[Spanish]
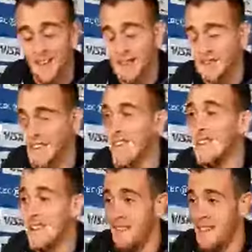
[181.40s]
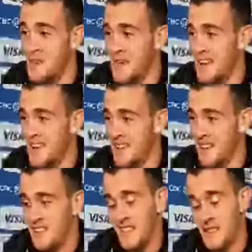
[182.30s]
noche que
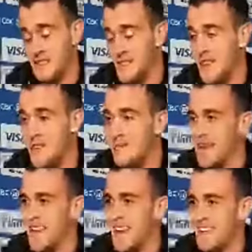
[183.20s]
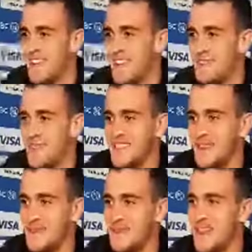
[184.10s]
viene, esta no, sino la de mañana, va, a
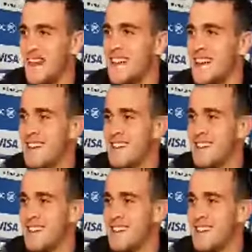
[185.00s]
estar complicada.